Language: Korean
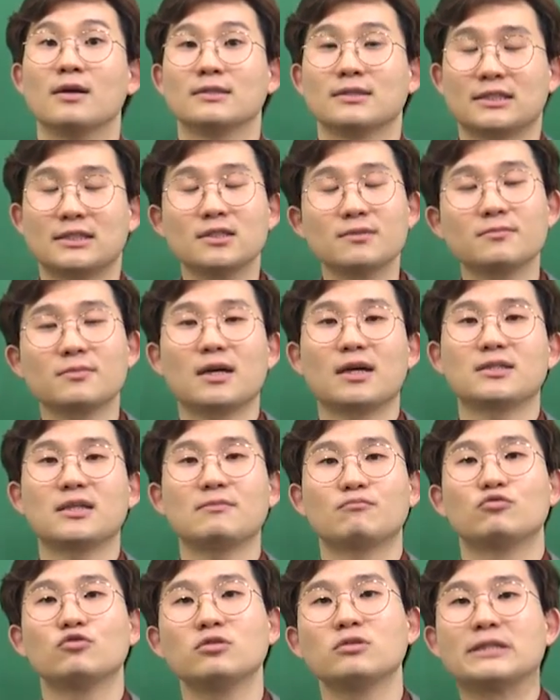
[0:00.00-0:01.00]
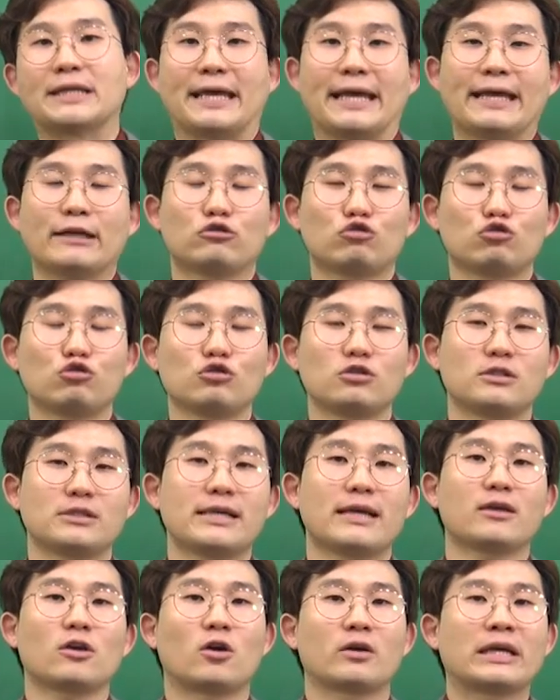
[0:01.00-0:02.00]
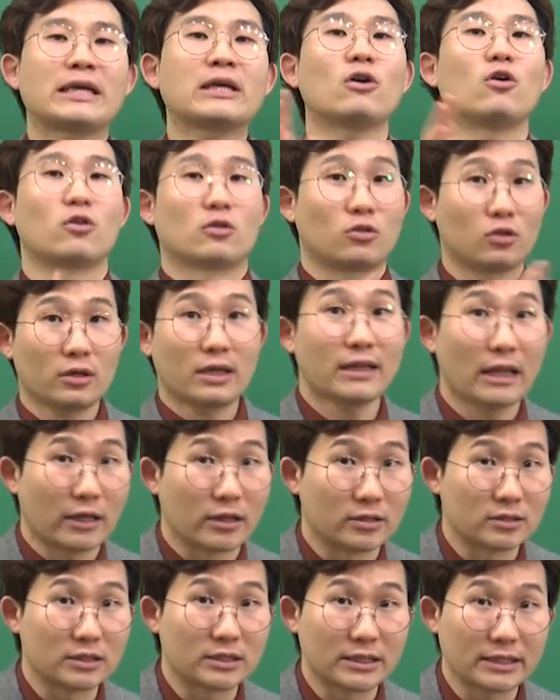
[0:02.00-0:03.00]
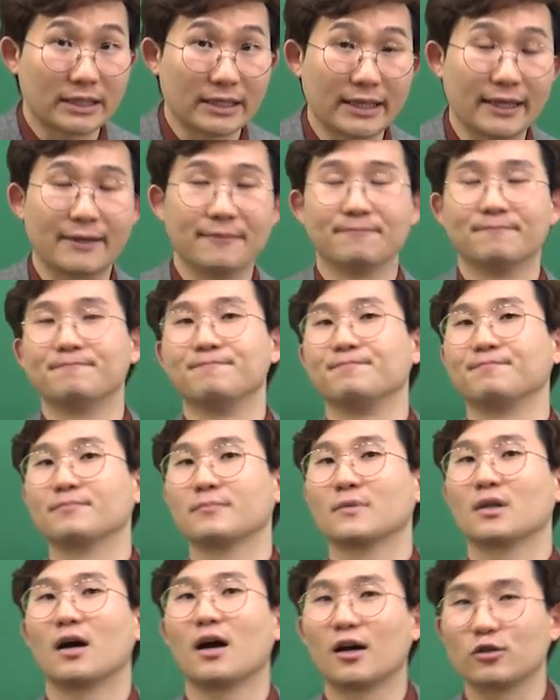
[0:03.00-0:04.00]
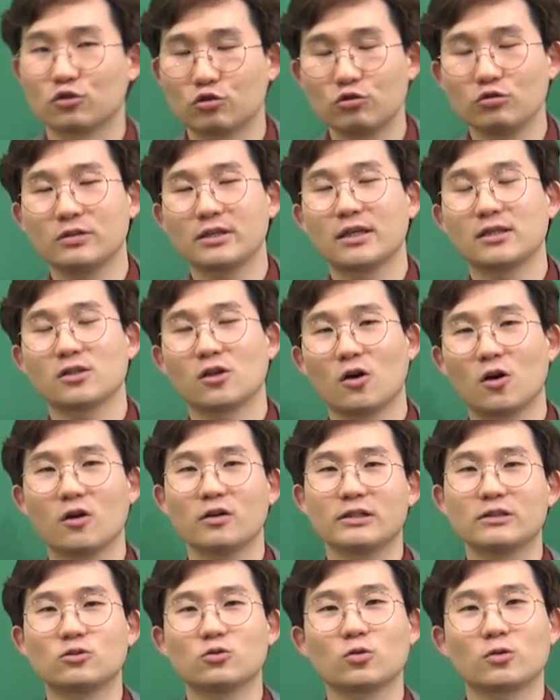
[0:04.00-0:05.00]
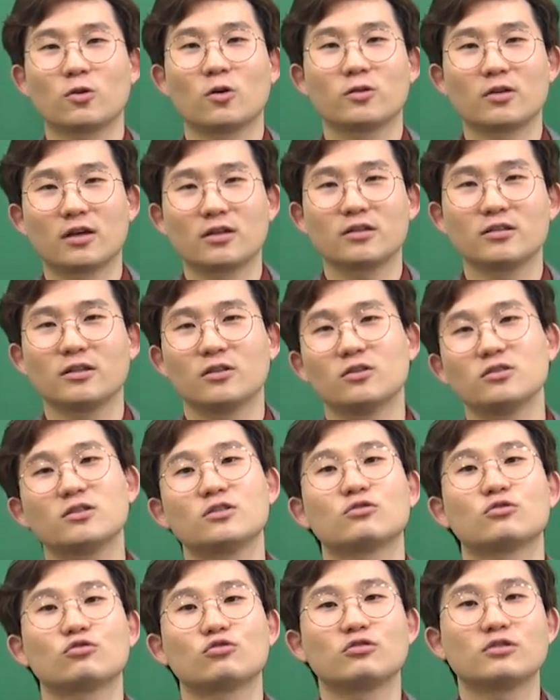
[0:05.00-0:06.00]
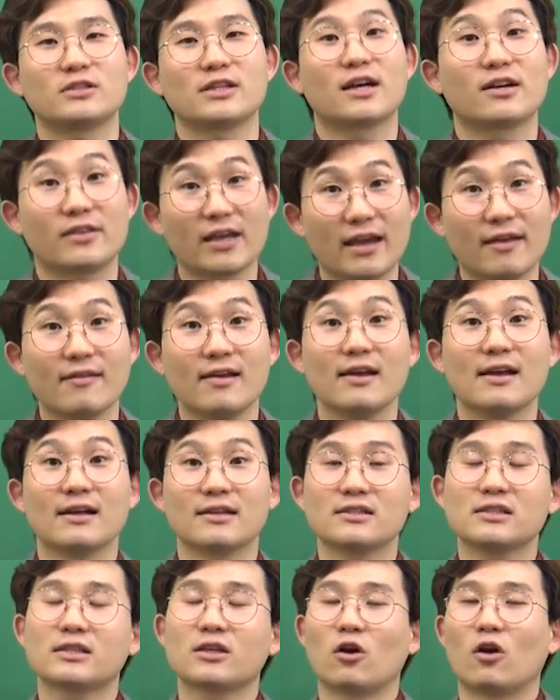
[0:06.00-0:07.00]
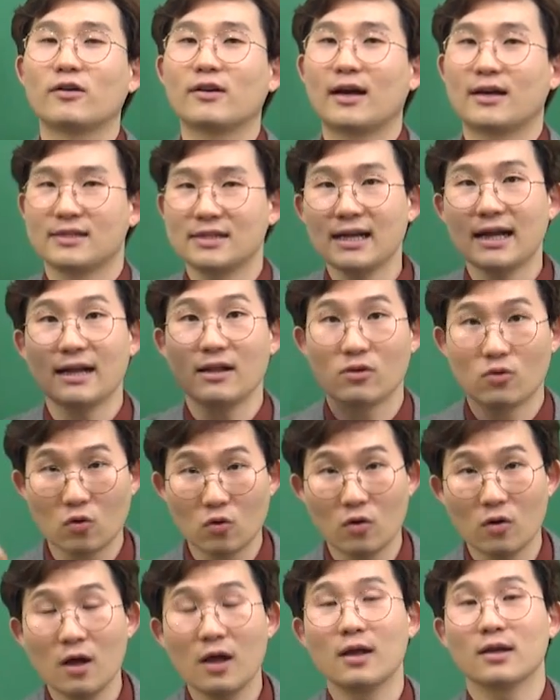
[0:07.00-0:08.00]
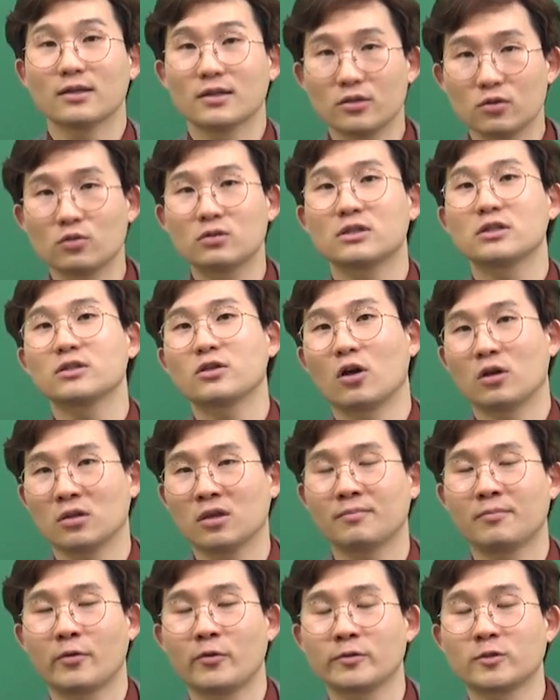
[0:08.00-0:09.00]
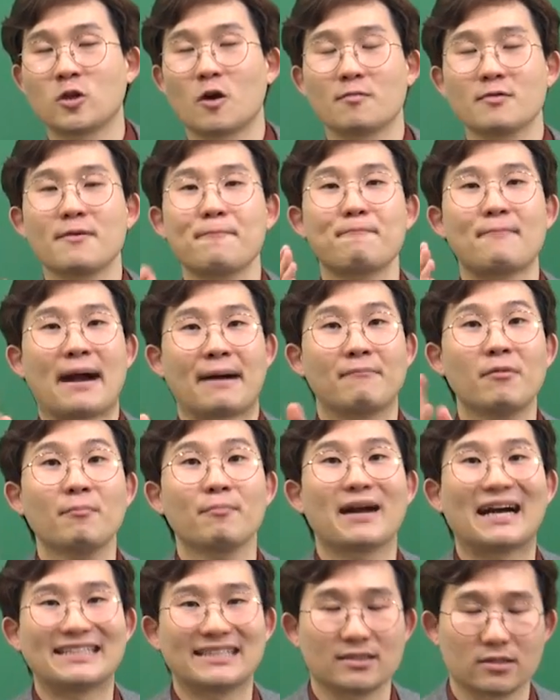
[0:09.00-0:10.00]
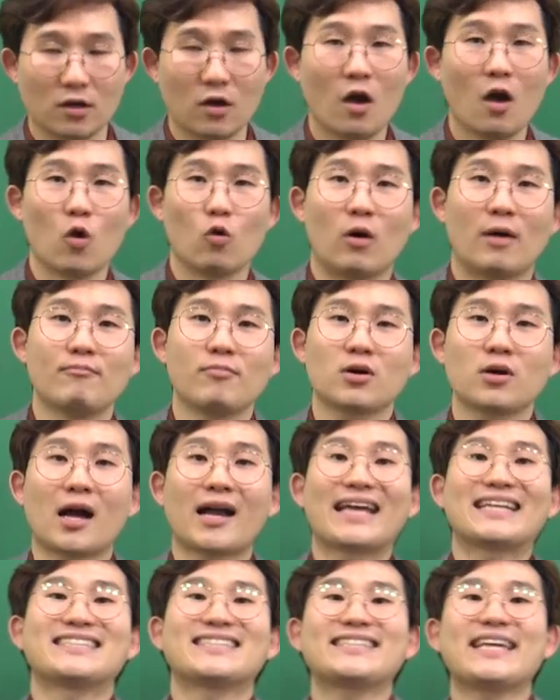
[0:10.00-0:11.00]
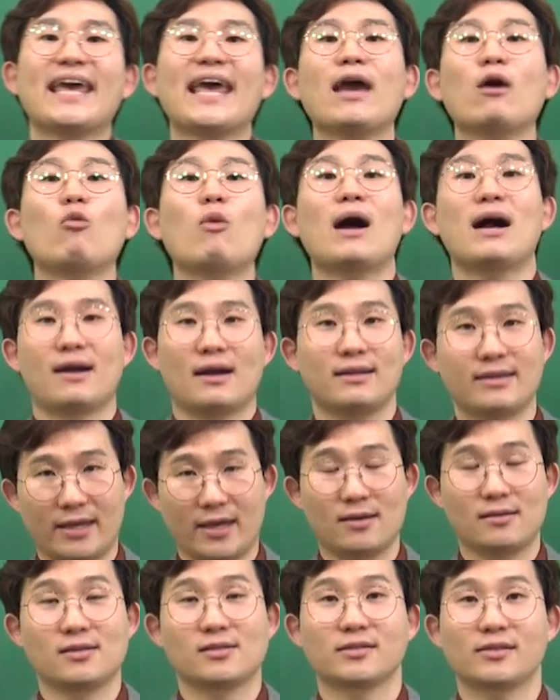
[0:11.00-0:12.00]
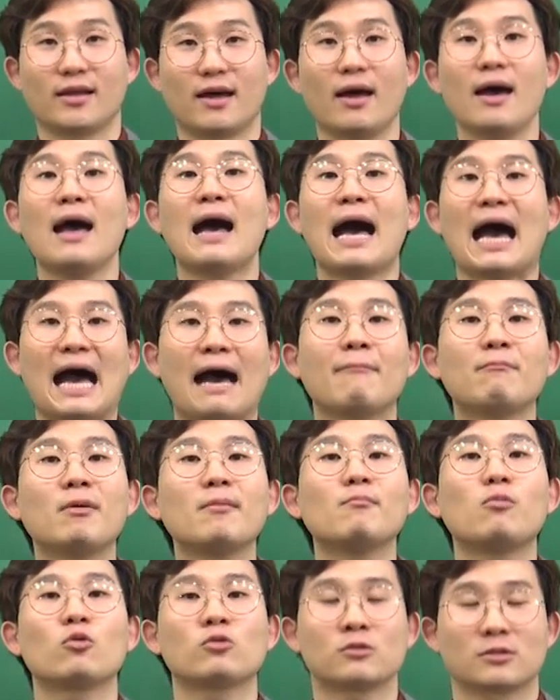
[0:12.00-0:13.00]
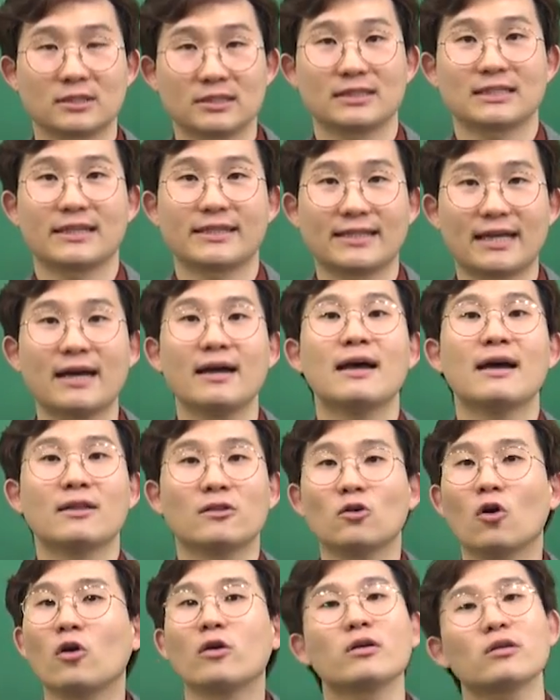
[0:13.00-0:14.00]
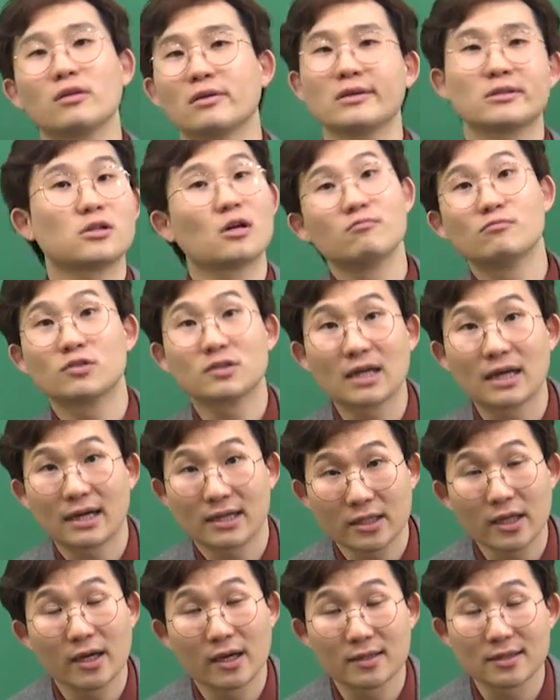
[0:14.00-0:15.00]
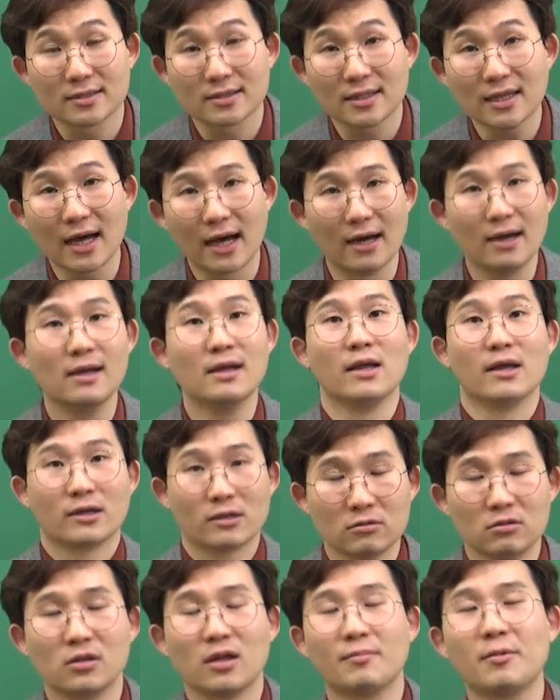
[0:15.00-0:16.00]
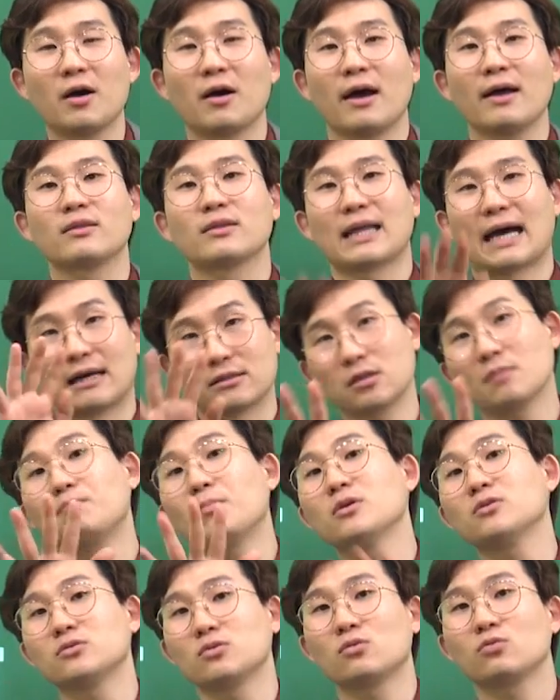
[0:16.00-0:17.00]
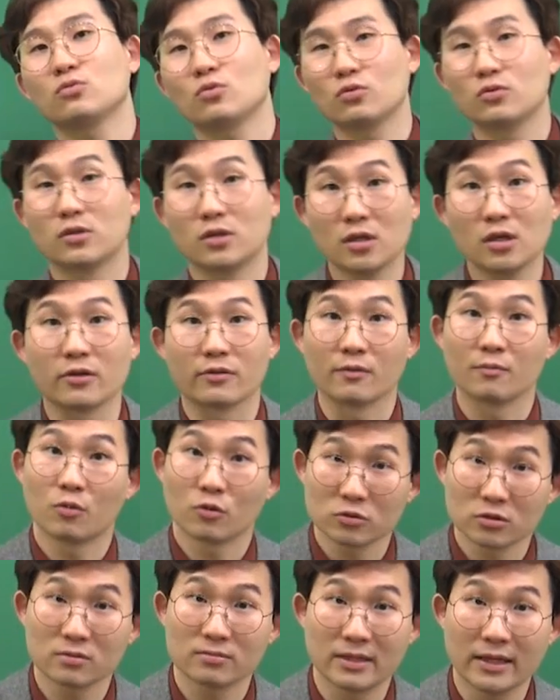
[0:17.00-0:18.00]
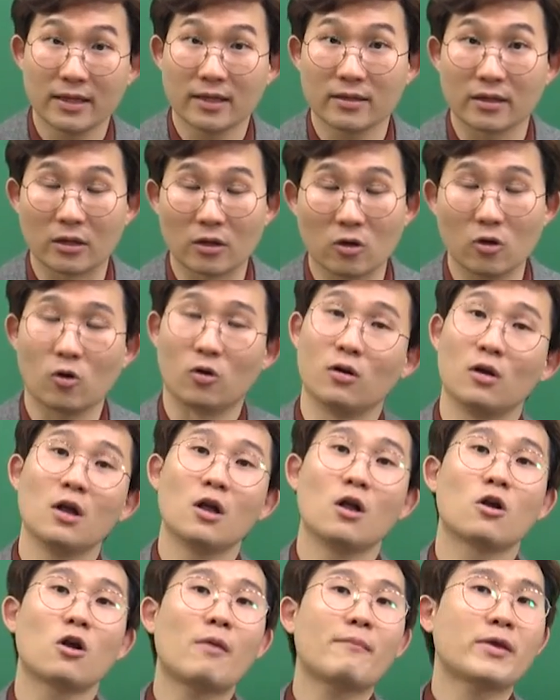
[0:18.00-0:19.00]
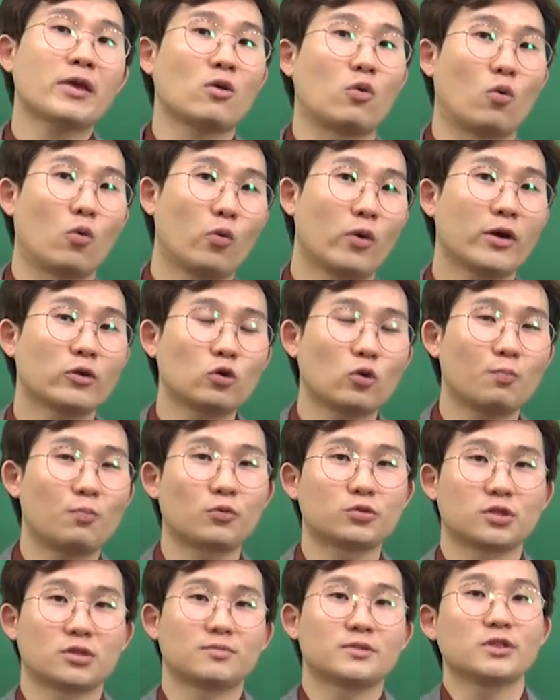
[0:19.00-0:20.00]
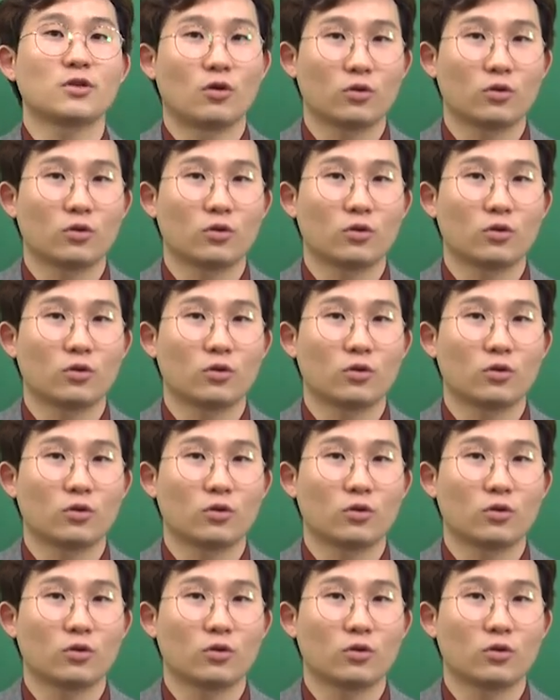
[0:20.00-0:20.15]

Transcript: 지금까지 문제의 출제 경향이 어떻게 되는지, 수능에서 이쪽 경향은 이런 식으로 출제가 돼. 그 경향을 알고 그리고 그 경향별로 접근 방법까지 완벽하게 체화가 돼야 되잖아. 한 번 보고 끝이 아니라 너희들이 전문가가 돼야 되잖아. 그러려면 한 5번 정도는 복습을 해야 돼요. 그럼 이 5회독 복습은